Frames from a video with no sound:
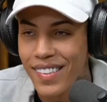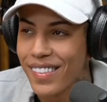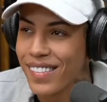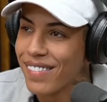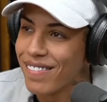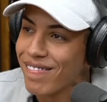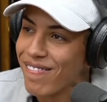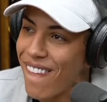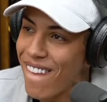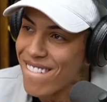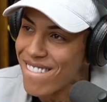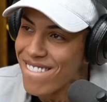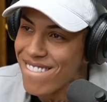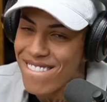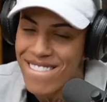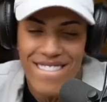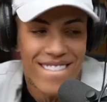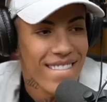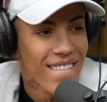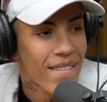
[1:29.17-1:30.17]
Ah, eu
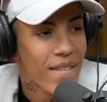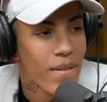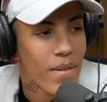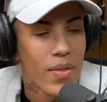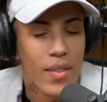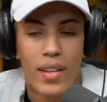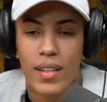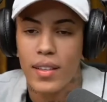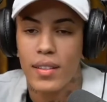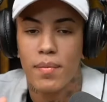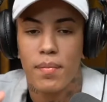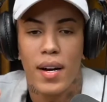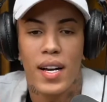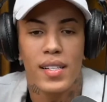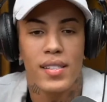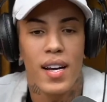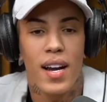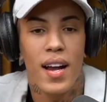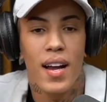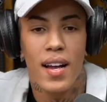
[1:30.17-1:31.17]
tinha visto na hora que
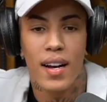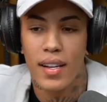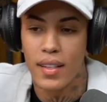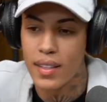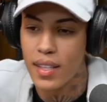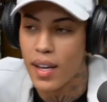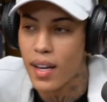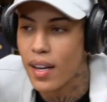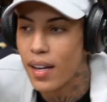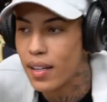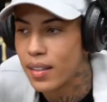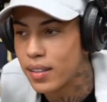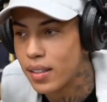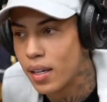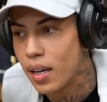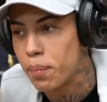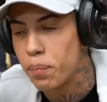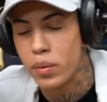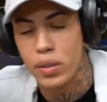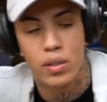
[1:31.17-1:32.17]
Mas eu... já era, tá,
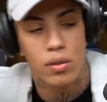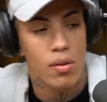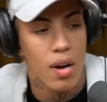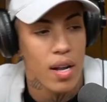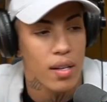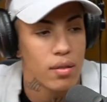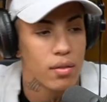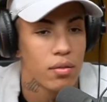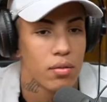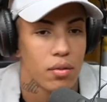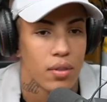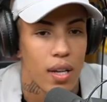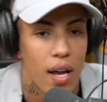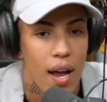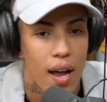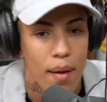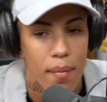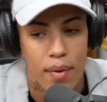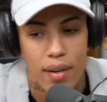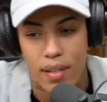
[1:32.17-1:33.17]
tá perdoado, não
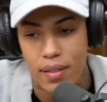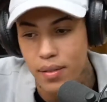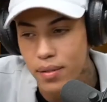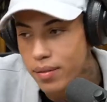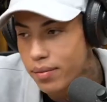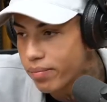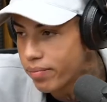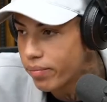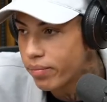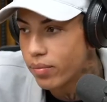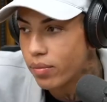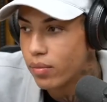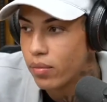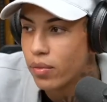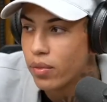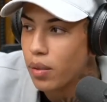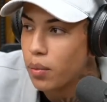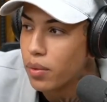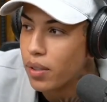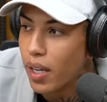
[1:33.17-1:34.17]
tá, mas não
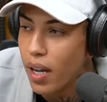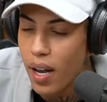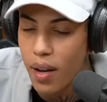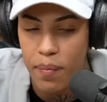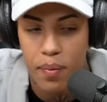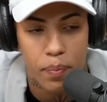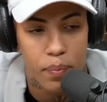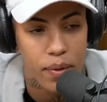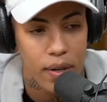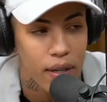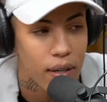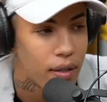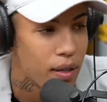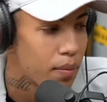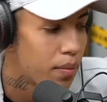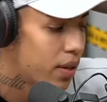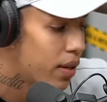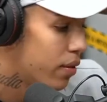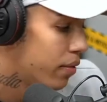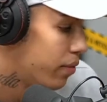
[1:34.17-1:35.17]
vamos dar hype pra ele
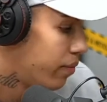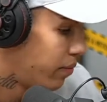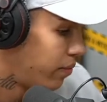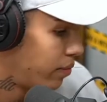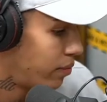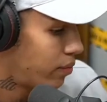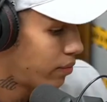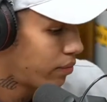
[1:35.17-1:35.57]
também, não.